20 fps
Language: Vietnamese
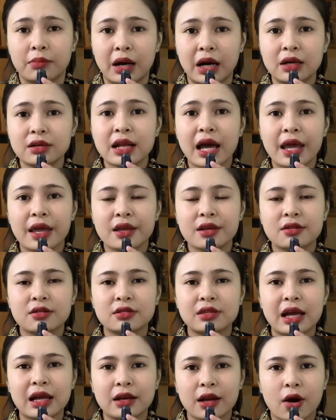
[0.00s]
Mà ở đây
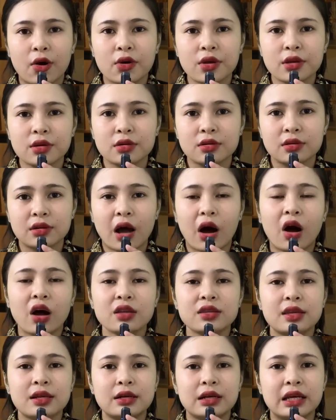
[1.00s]
người ta nói
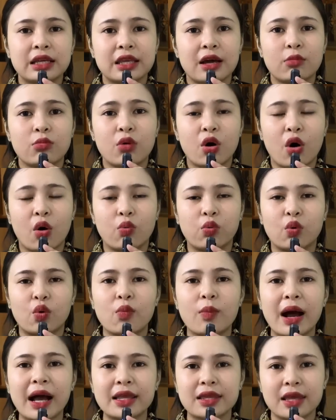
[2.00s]
đó chính là vong hồn
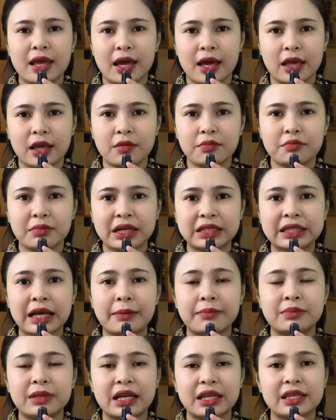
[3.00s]
của ba về, ba
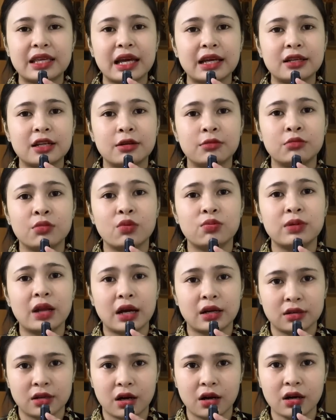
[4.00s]
thăm lại gia đình một
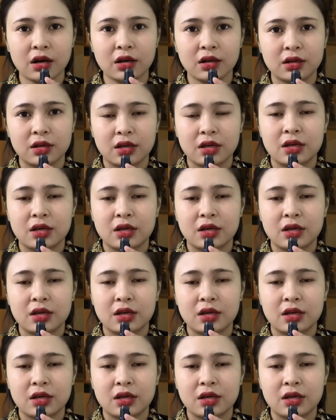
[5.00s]
lần nữa.